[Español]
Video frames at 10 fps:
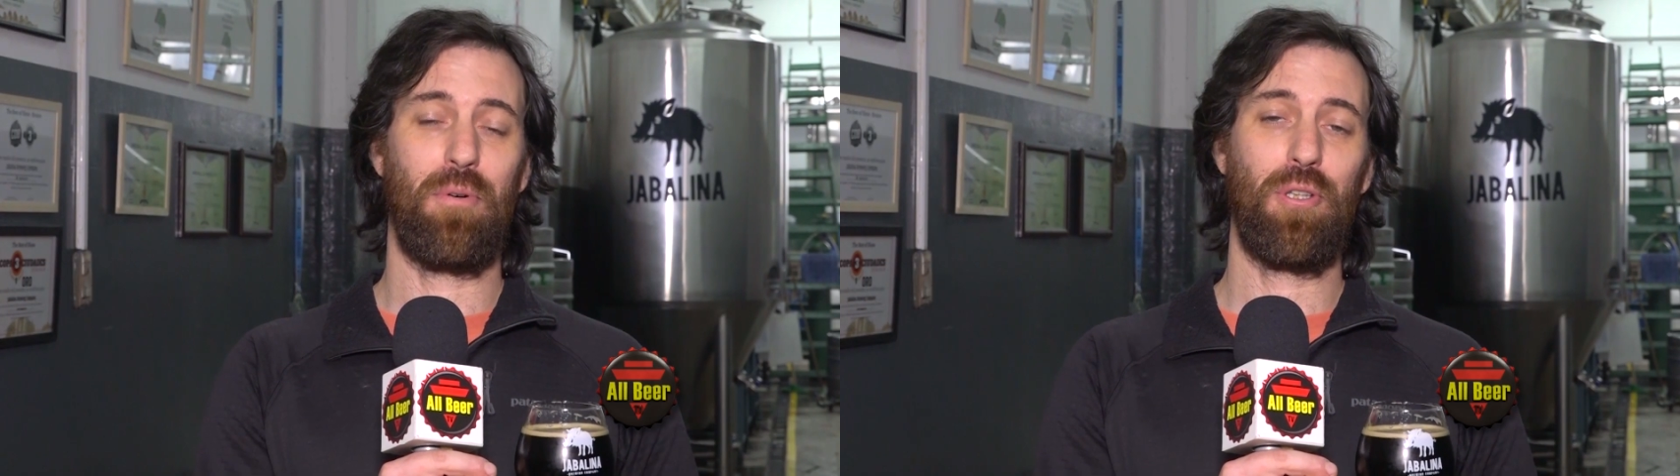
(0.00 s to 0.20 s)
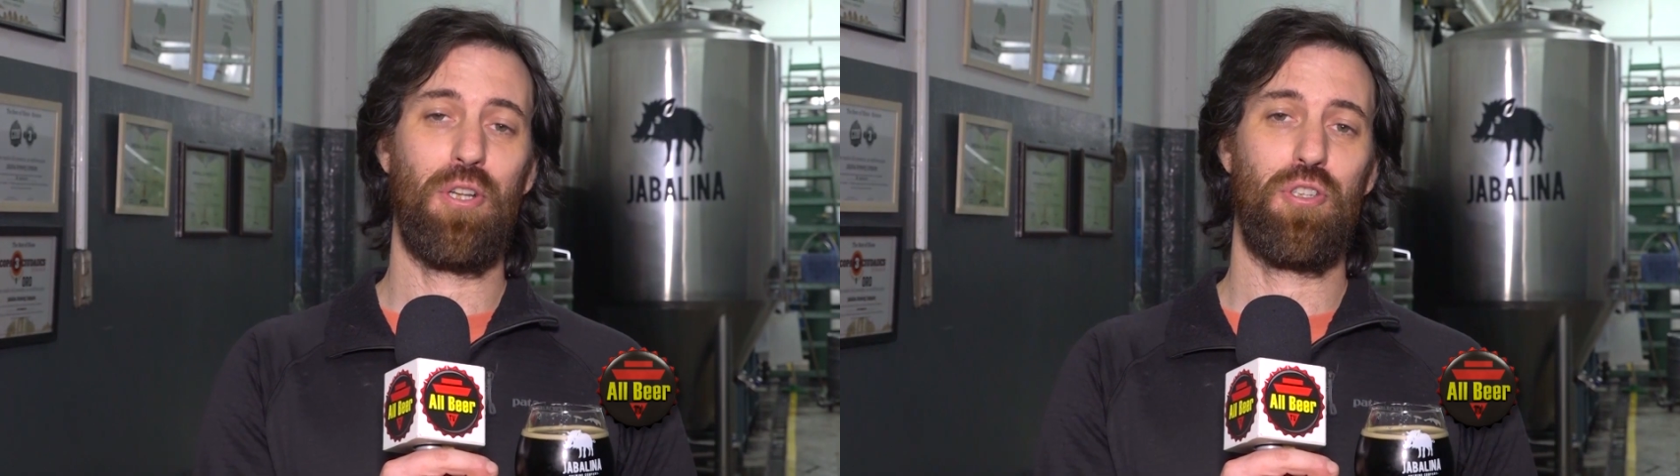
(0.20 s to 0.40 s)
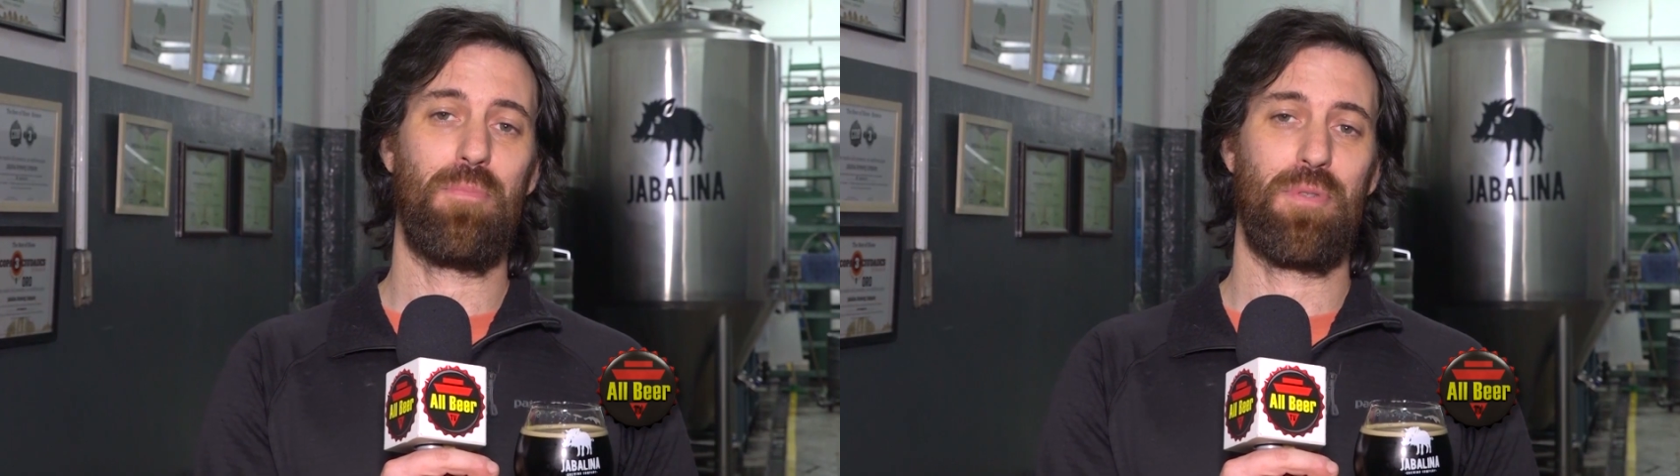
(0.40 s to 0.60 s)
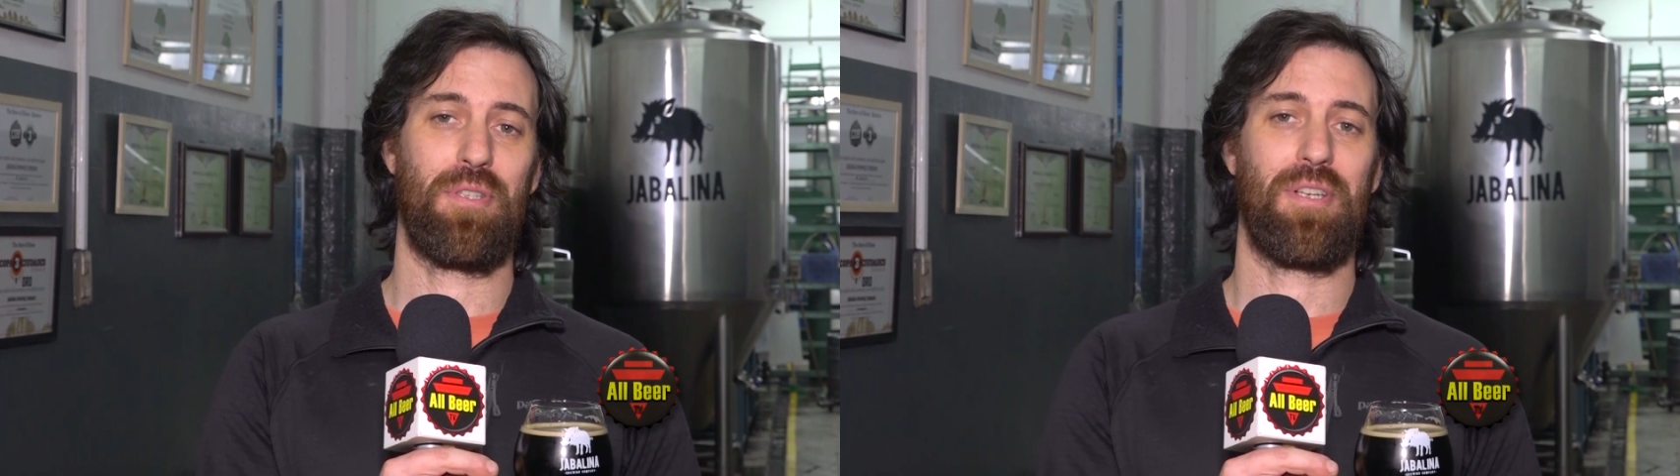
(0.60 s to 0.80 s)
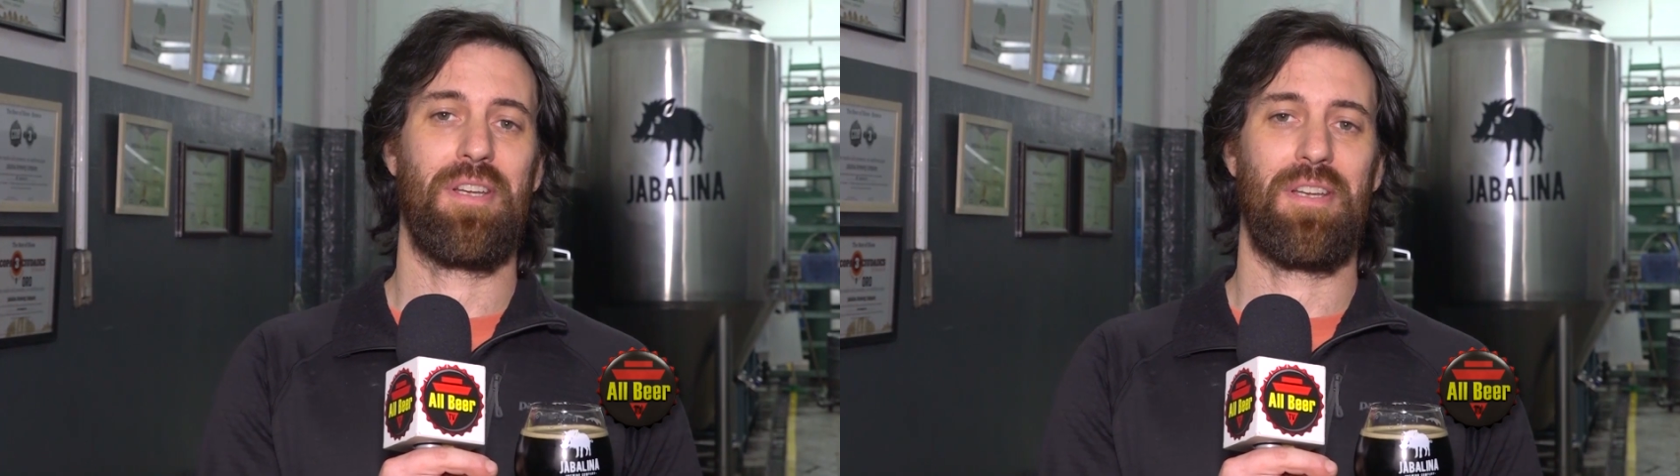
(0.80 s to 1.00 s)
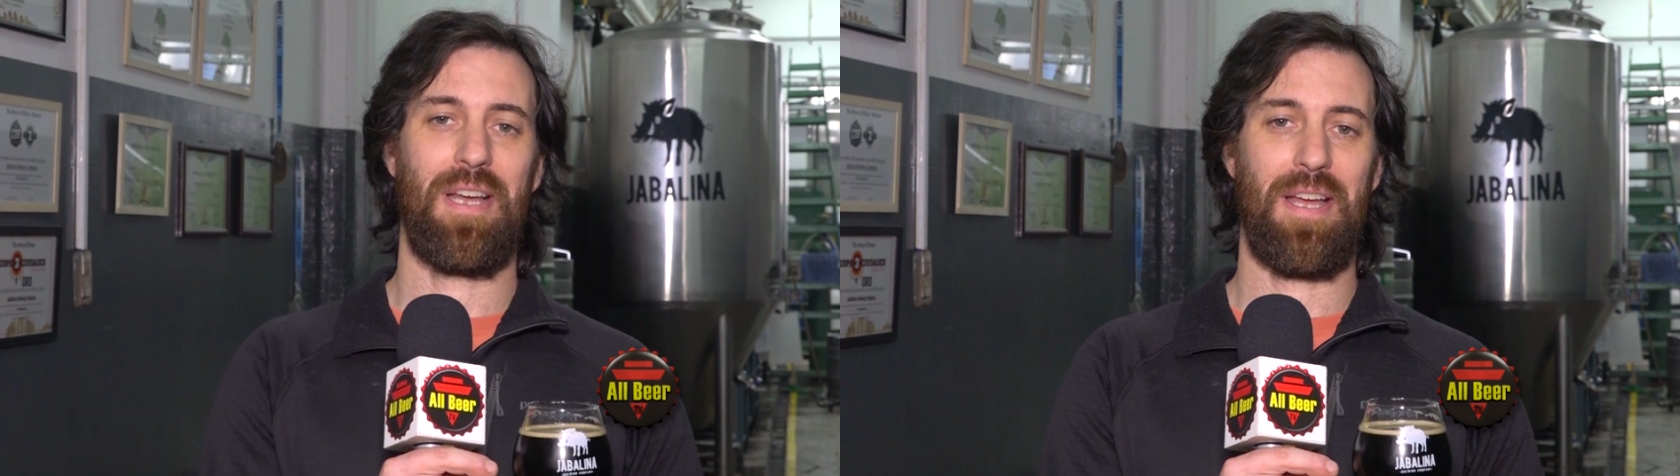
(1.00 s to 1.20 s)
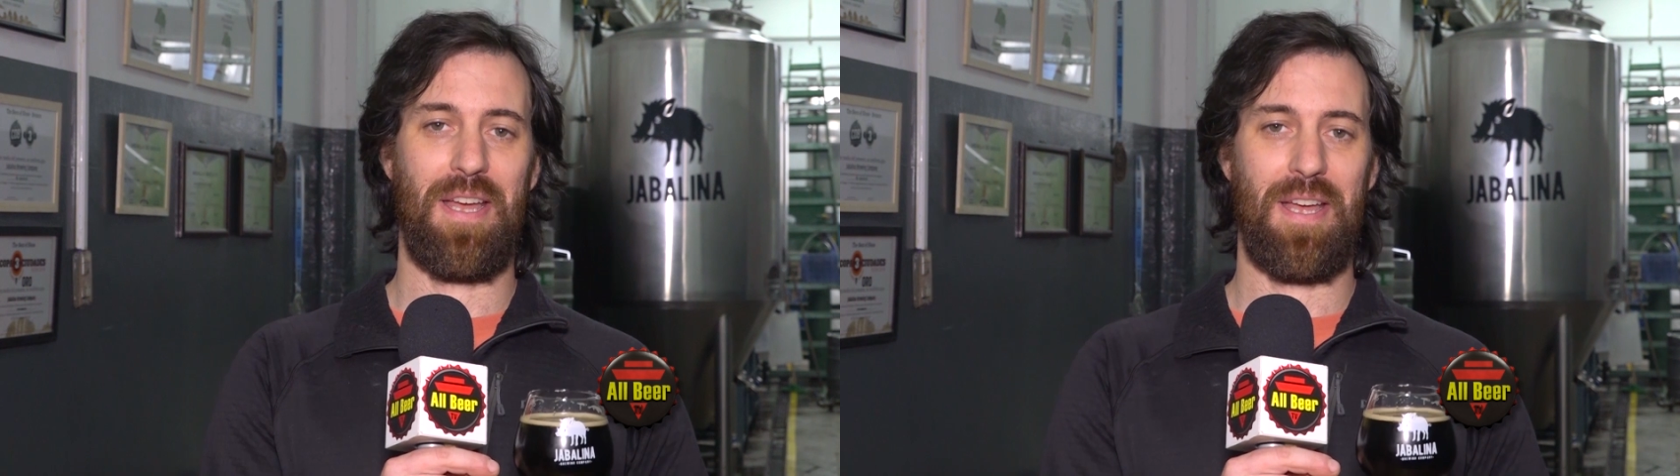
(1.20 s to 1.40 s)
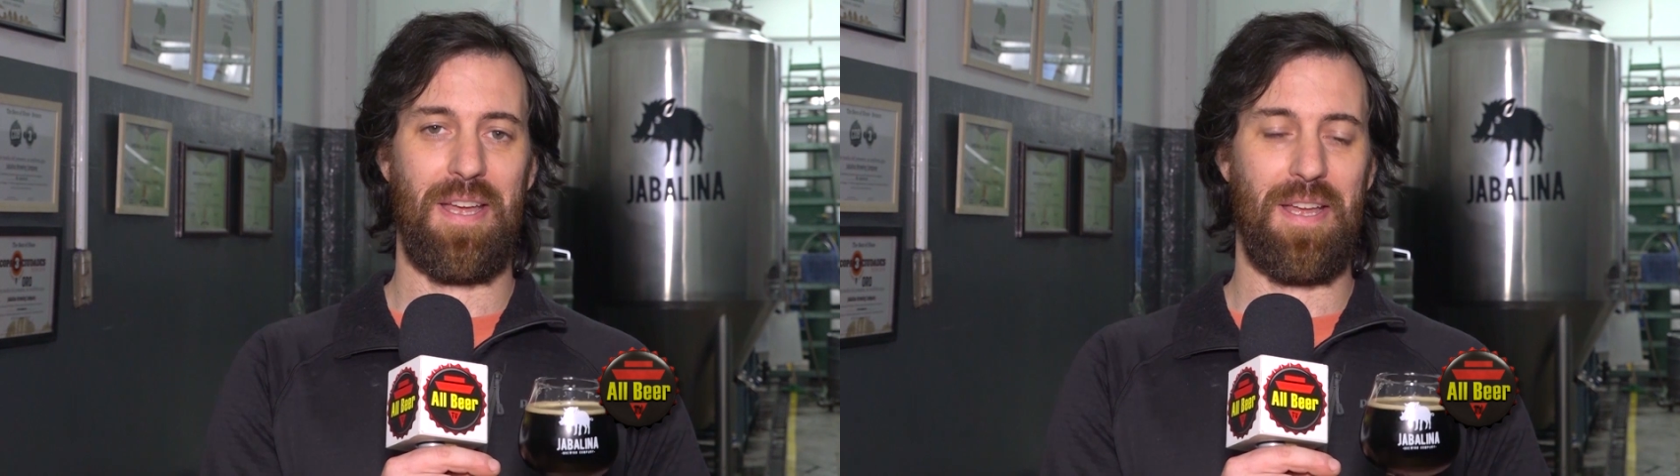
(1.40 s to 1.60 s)
y bottle shops
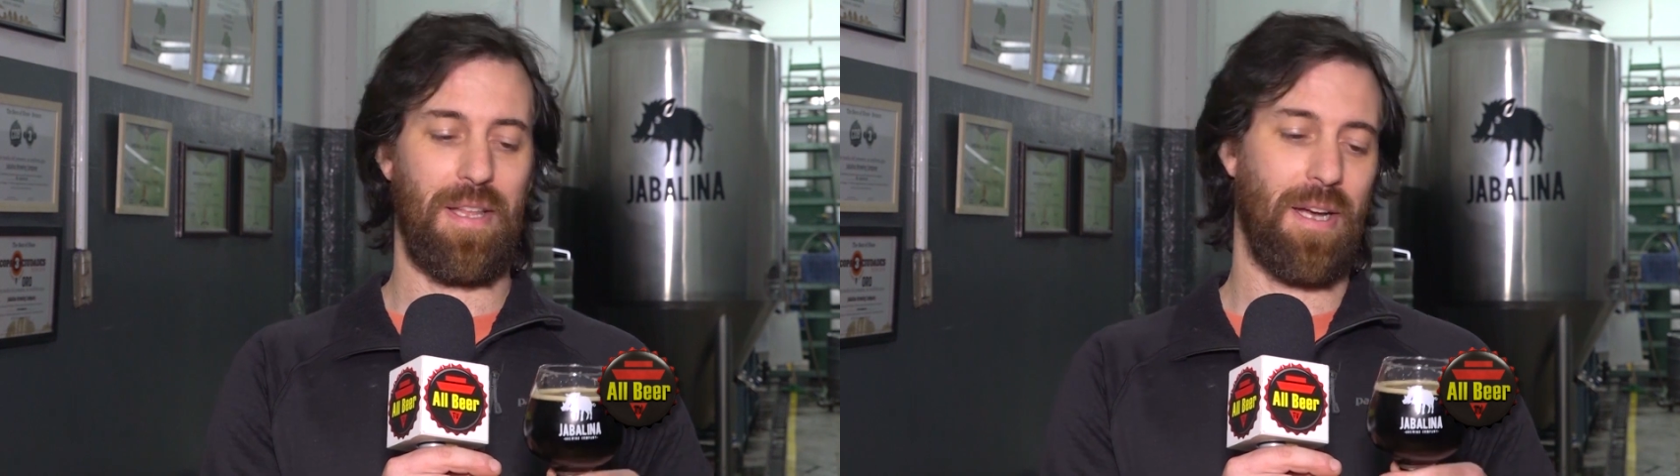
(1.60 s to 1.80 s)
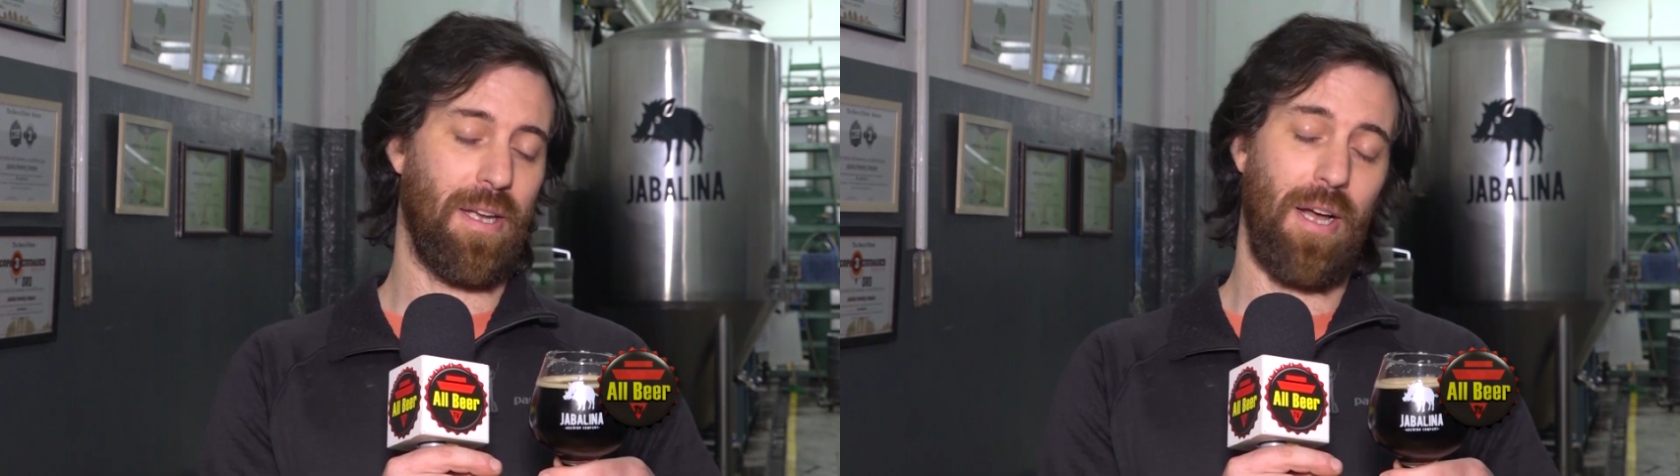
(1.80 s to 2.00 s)
eh,